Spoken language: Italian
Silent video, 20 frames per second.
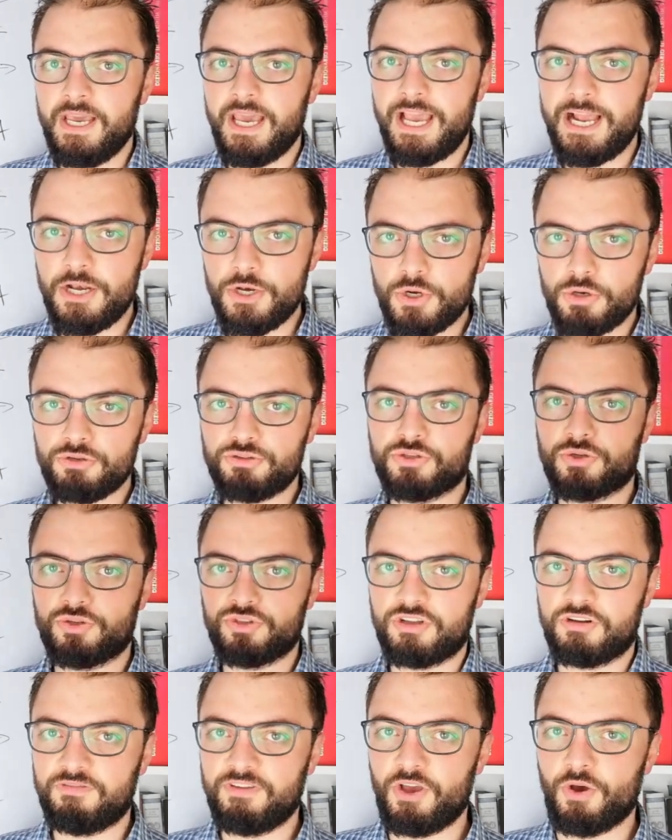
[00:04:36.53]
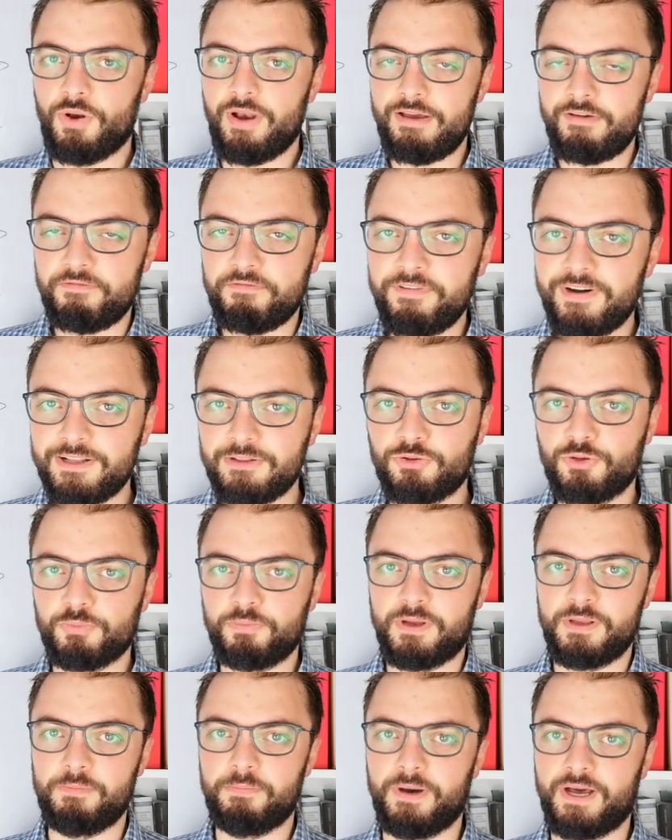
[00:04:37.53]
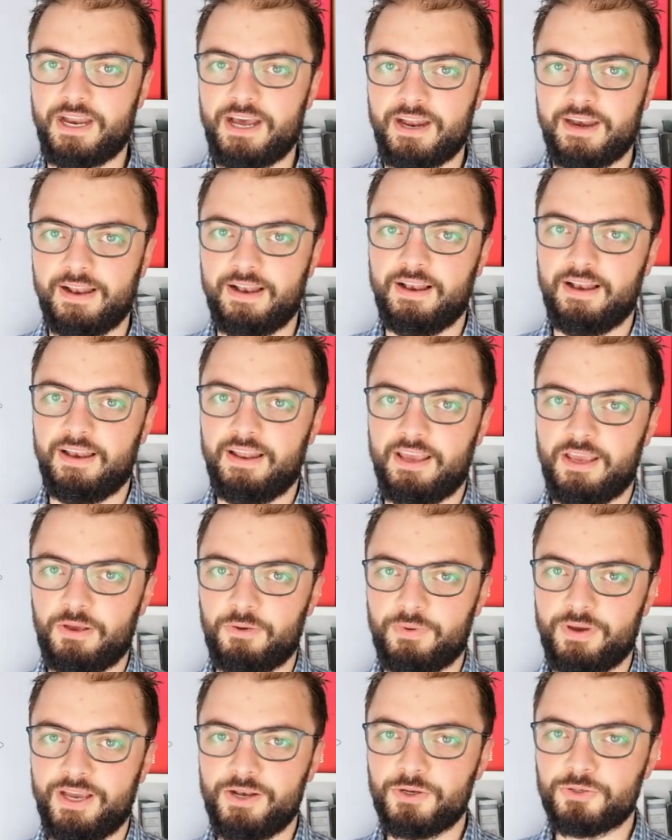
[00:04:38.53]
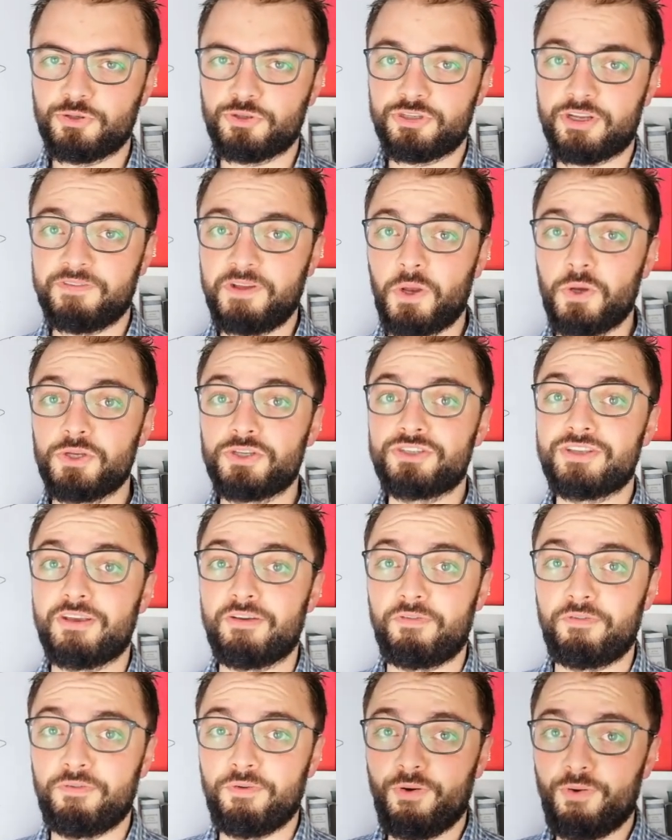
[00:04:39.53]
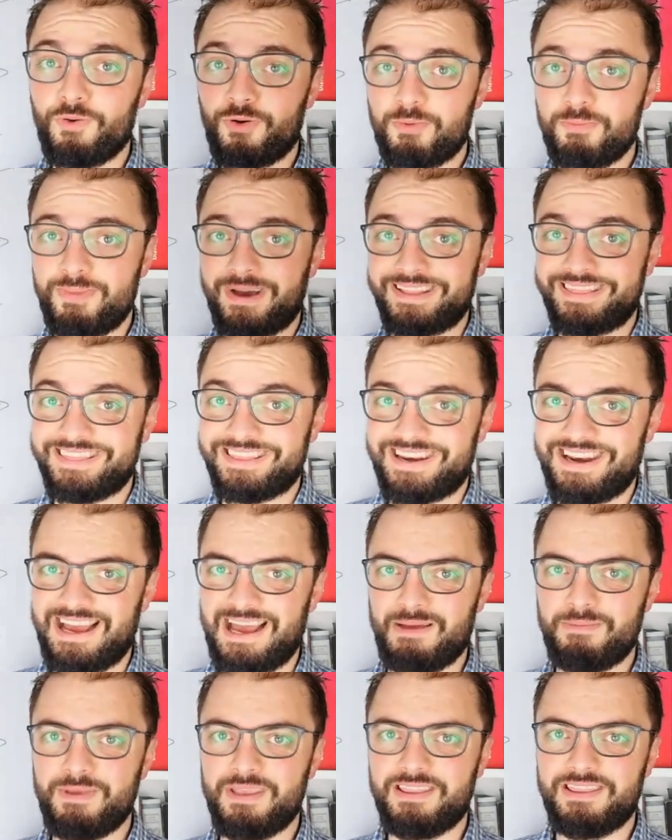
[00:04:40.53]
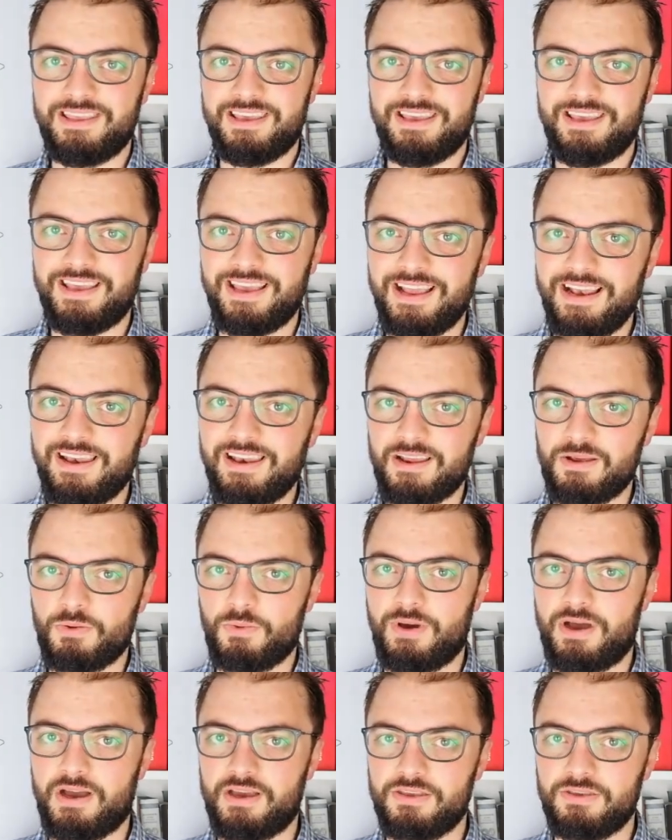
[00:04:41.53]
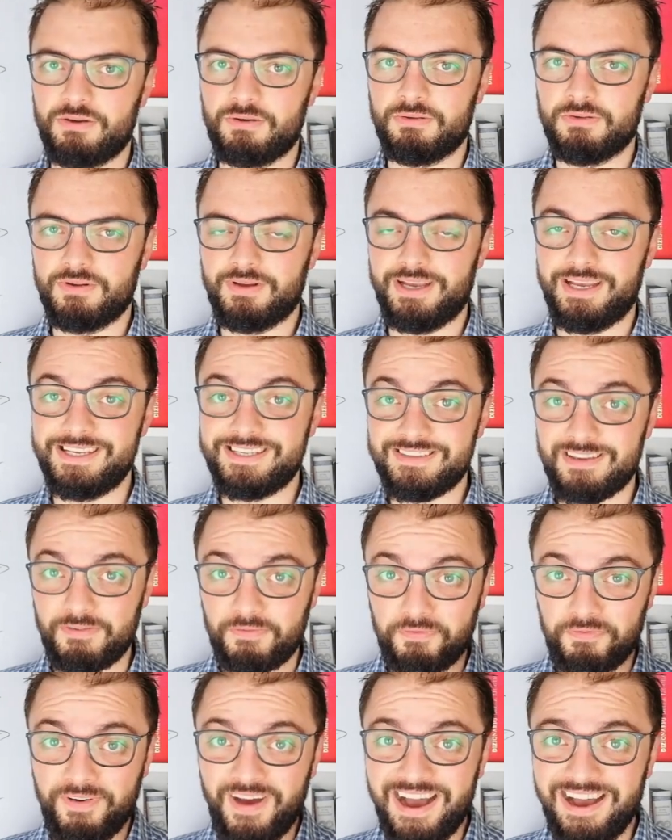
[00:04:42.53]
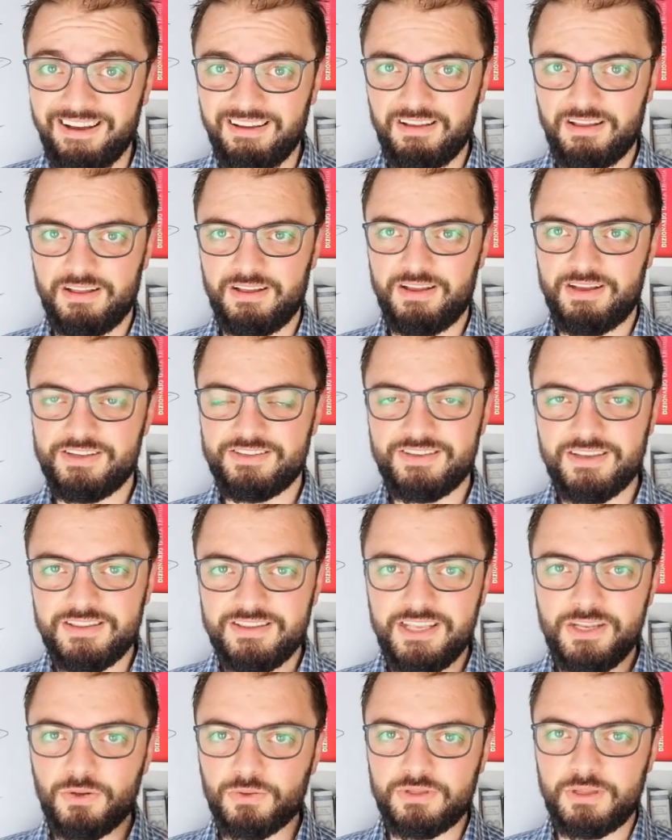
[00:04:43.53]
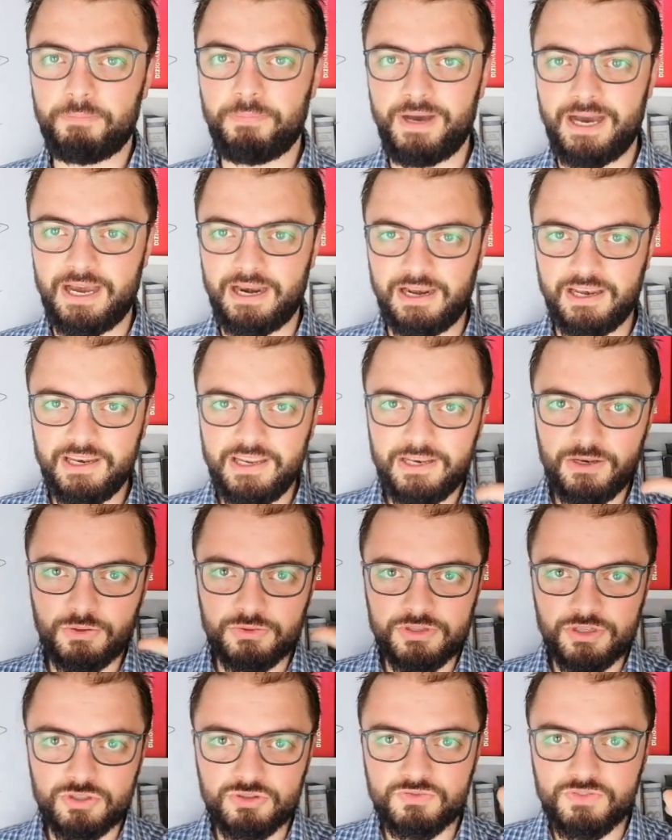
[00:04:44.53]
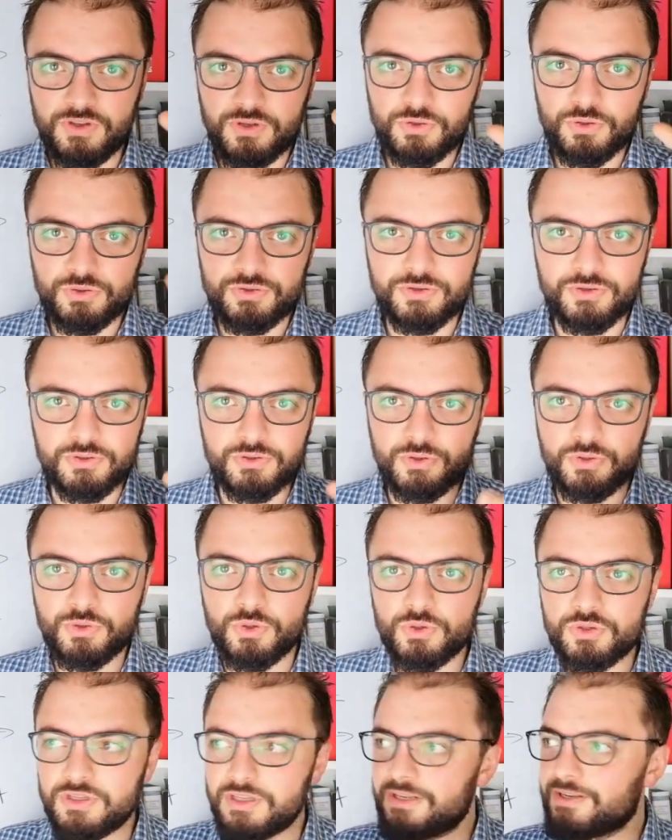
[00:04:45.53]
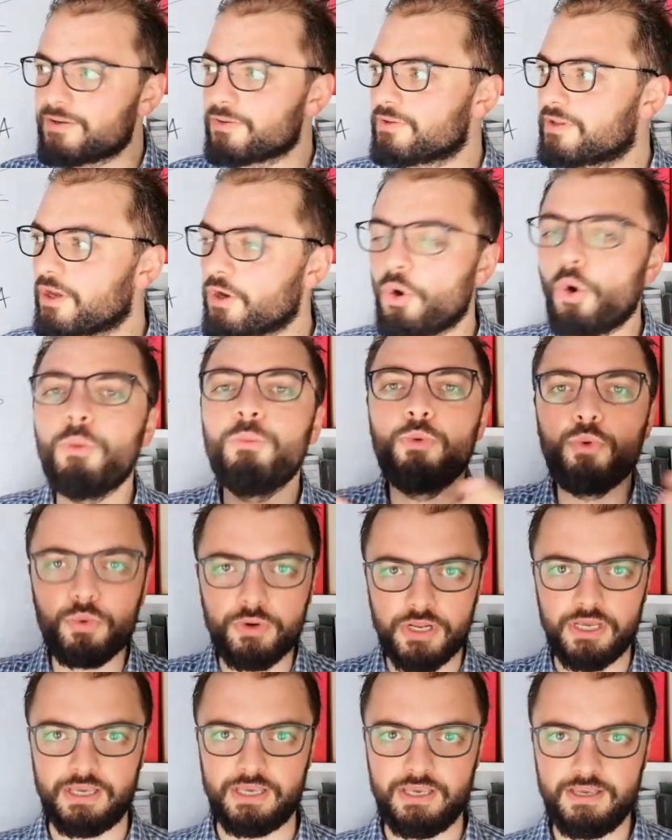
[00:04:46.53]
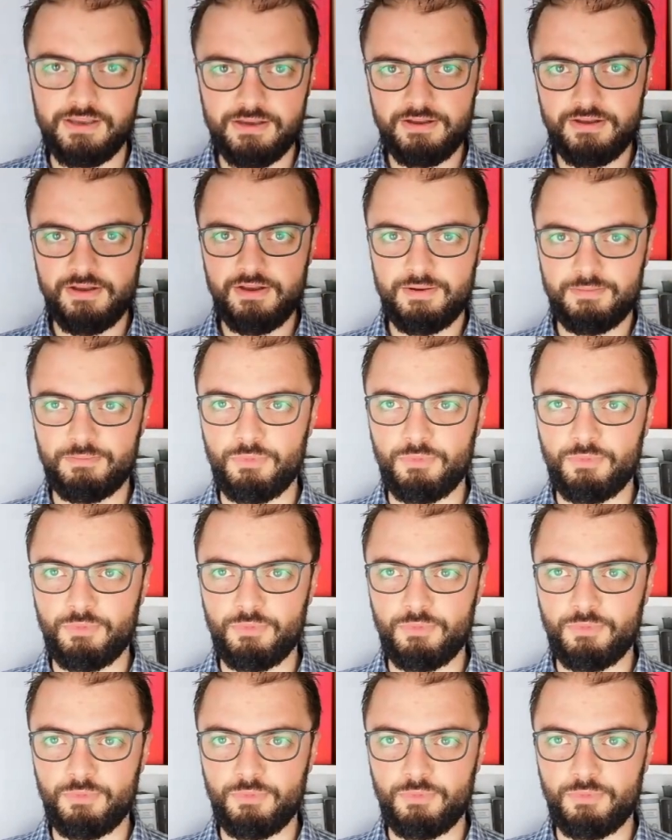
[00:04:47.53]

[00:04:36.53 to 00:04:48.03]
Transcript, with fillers: E il nostro cervello è fatto per imparare le lingue, il nostro cervello si forma tramite il linguaio, e si fa se ti non te parli, non te, svi- non, non, non, te, non te comunei,